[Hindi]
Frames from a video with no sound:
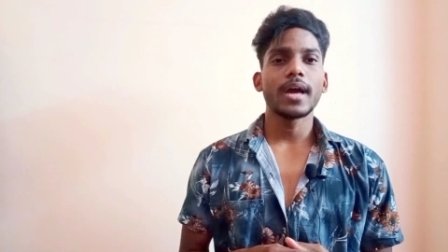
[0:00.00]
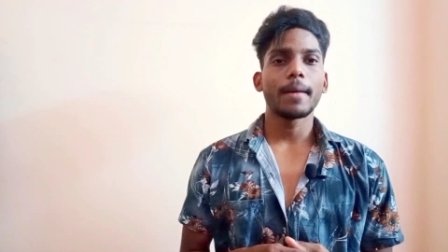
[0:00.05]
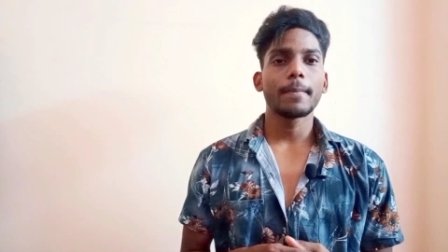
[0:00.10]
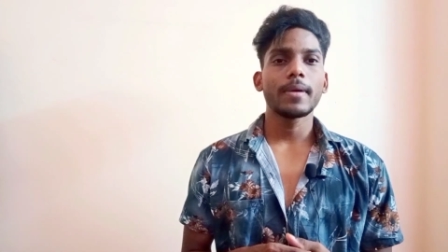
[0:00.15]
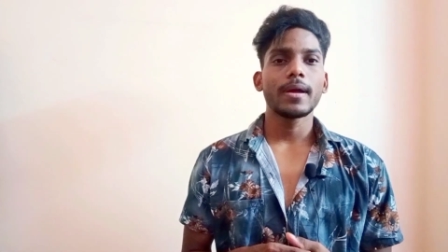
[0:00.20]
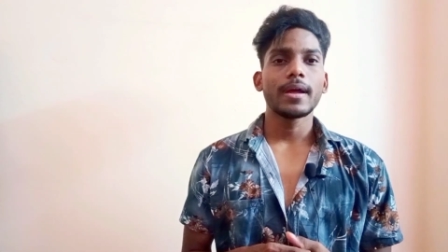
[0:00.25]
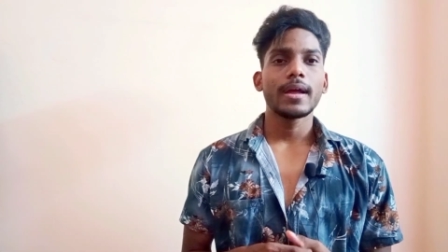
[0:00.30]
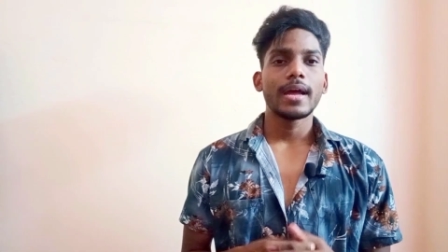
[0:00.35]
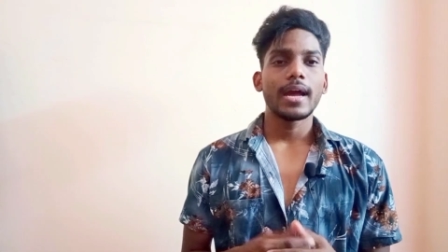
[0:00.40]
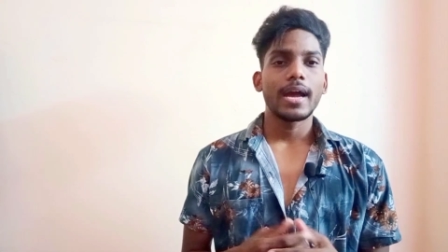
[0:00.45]
आप
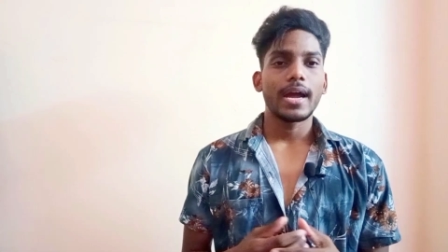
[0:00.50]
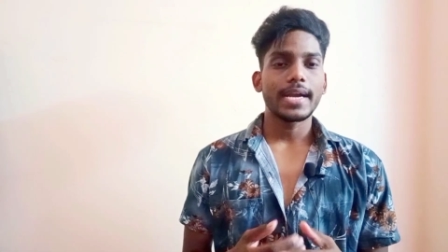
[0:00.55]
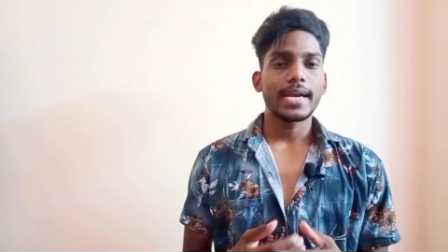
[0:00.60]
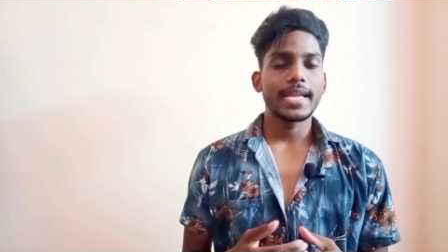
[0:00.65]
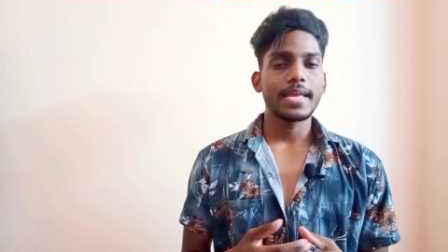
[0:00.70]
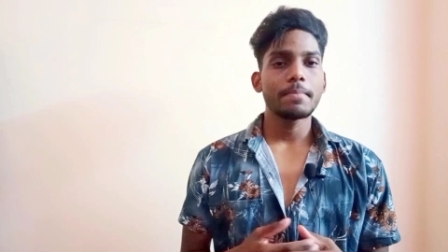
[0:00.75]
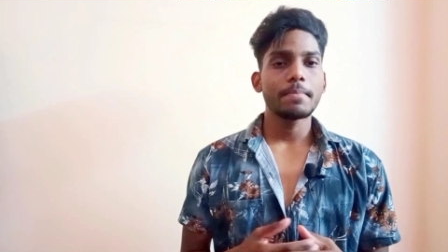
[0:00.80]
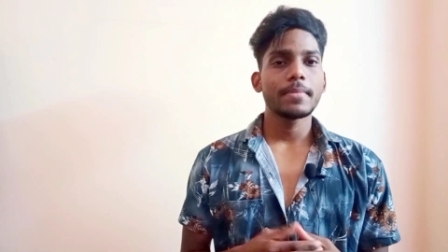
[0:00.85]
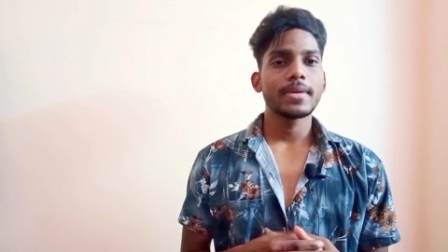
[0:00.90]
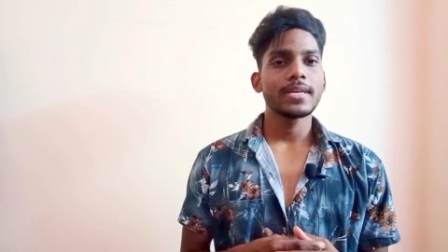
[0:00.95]

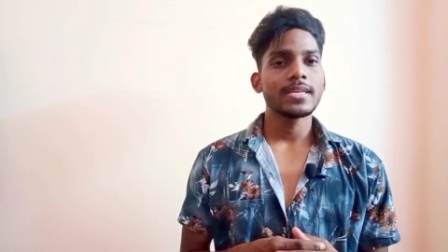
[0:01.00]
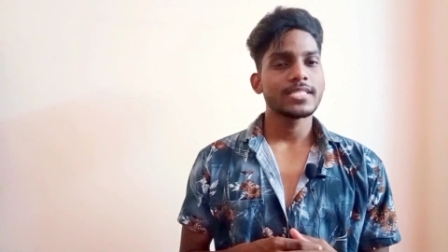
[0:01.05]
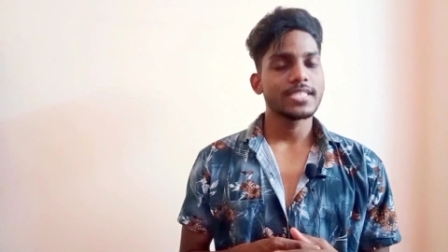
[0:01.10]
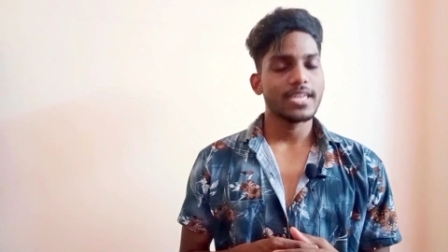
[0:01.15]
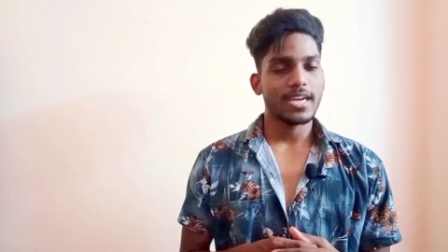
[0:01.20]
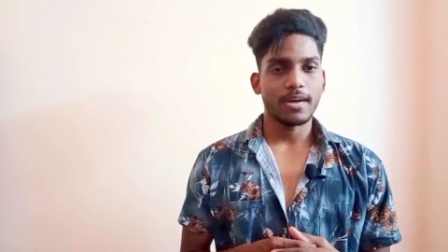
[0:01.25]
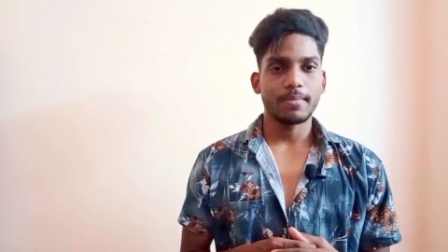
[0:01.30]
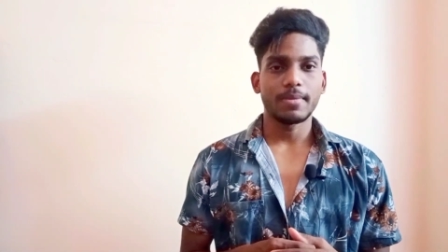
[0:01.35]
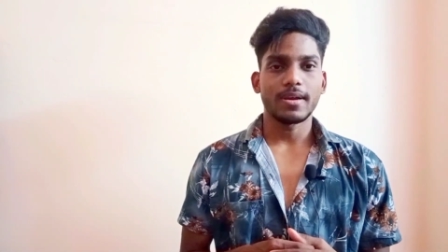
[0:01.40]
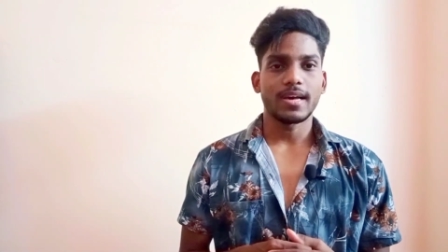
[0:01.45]
टीम में
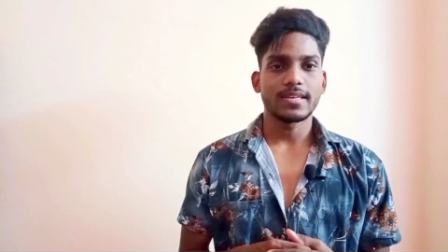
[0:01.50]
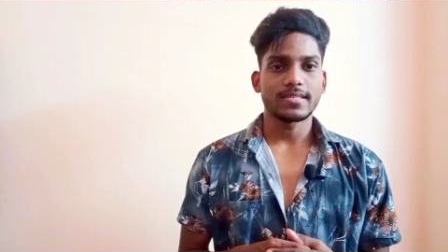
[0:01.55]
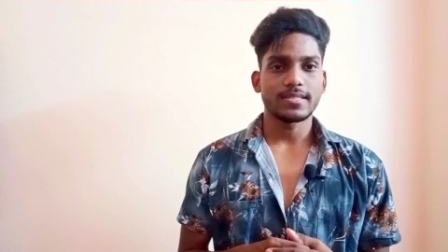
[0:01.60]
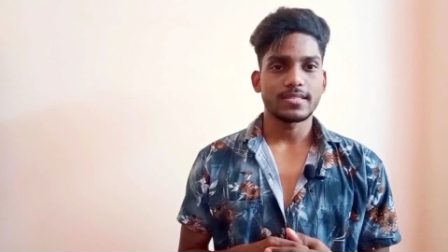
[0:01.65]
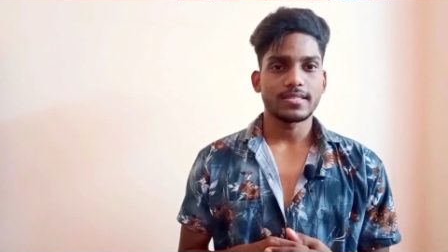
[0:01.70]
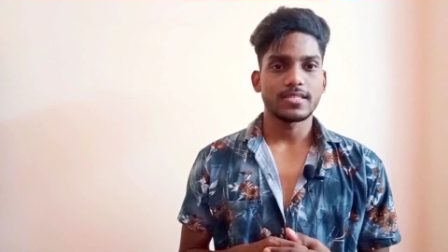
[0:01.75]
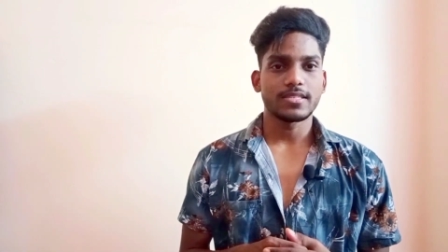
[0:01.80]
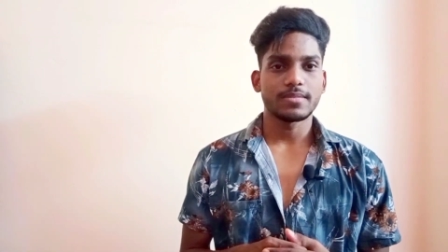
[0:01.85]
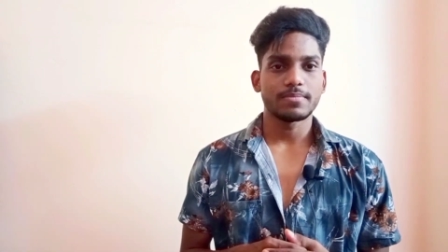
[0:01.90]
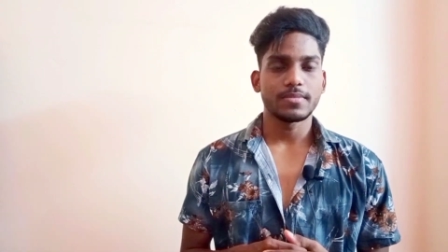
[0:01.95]
जगह बना
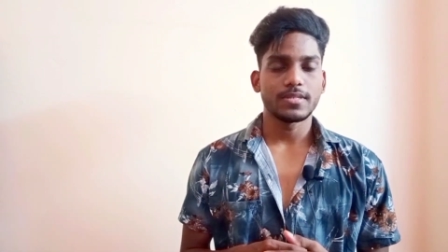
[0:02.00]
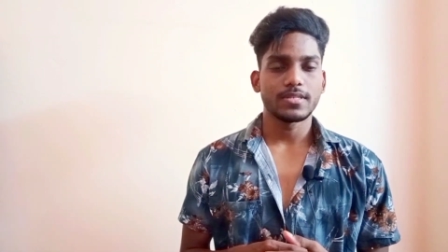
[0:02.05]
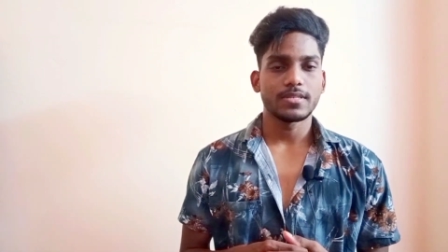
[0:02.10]
सकते हैं